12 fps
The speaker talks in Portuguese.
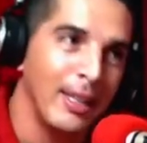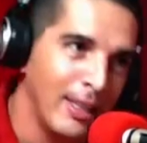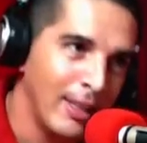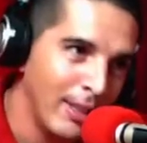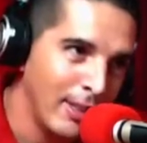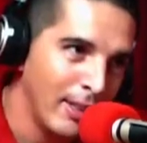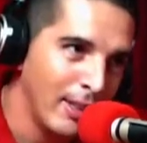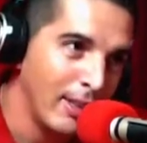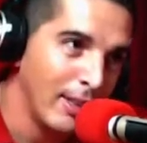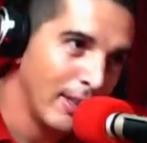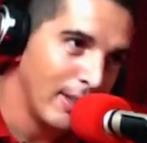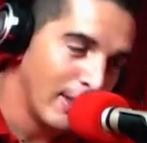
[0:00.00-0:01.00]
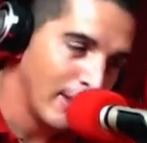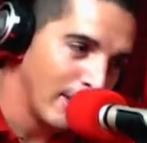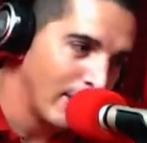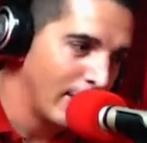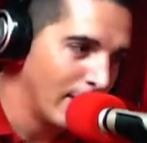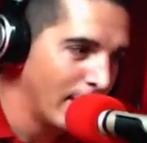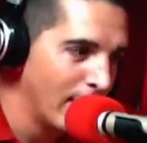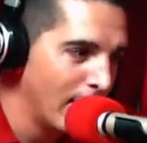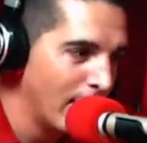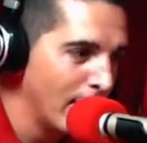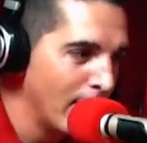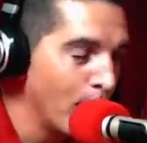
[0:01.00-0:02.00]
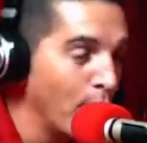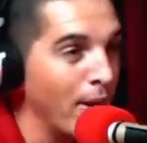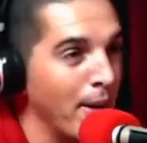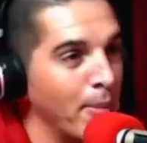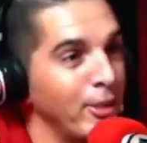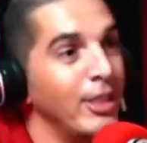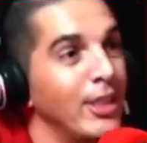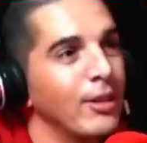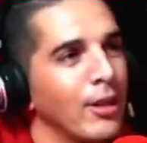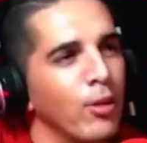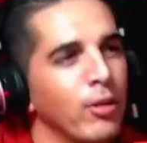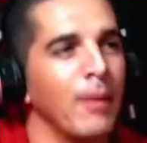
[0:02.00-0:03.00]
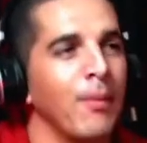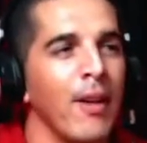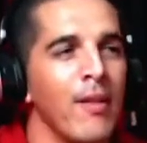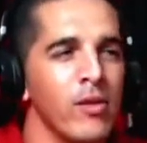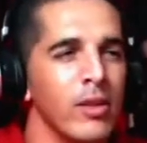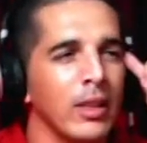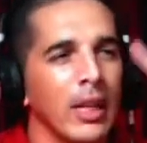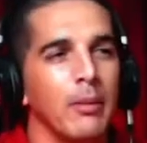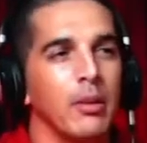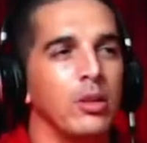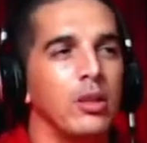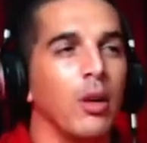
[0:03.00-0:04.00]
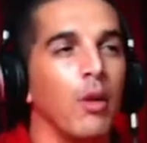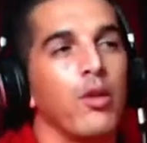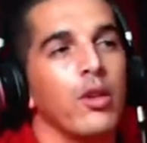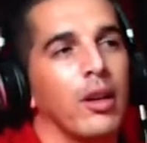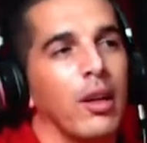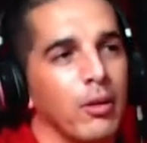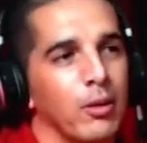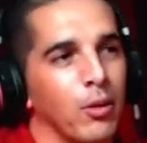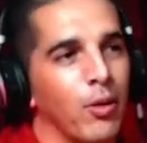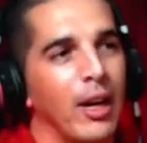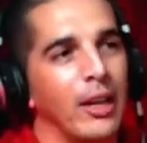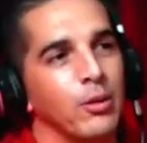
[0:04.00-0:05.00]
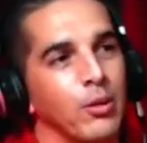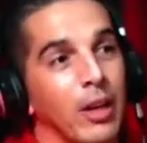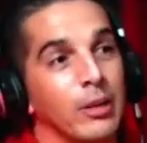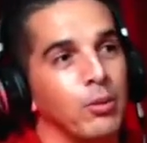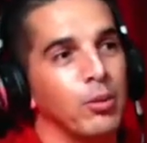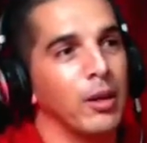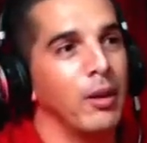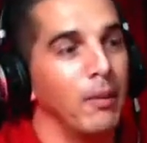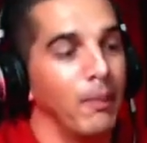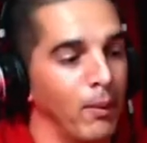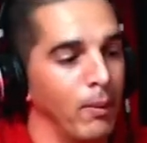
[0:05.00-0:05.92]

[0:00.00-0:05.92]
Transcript: E, e eu lembro disso. E eu sempre ficava com isso na cabeça. O dia que eu for jogar contra o Goiás no clássico, porque